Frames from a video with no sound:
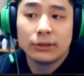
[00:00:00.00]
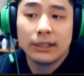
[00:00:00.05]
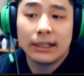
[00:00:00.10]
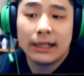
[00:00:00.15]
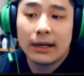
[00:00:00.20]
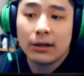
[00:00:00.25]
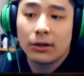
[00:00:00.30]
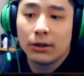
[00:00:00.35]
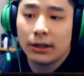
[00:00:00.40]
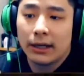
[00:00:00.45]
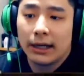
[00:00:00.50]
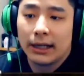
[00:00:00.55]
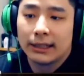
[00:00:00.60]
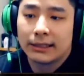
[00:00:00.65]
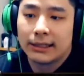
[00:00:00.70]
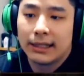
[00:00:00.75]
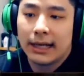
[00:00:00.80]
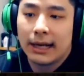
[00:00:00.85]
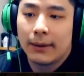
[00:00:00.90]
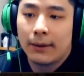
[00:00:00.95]
tuh 3 gol
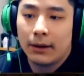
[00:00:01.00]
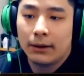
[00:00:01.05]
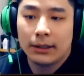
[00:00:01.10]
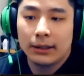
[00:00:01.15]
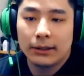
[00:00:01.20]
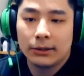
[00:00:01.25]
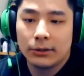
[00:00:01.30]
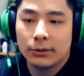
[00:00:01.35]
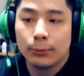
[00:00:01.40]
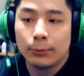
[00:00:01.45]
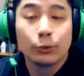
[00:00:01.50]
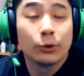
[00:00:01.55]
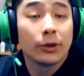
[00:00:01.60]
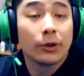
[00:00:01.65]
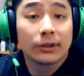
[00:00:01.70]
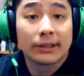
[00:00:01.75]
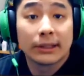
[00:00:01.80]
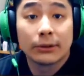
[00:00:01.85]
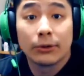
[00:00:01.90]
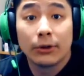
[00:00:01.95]
guys. Di awal kita tuh butuh
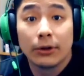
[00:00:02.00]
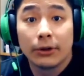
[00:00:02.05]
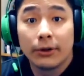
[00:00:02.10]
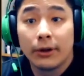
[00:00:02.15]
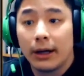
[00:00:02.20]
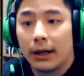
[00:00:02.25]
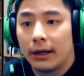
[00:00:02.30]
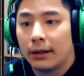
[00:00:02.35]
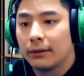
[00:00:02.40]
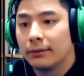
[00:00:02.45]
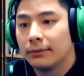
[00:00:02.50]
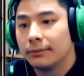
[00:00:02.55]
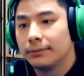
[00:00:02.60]
hero satu gol doang.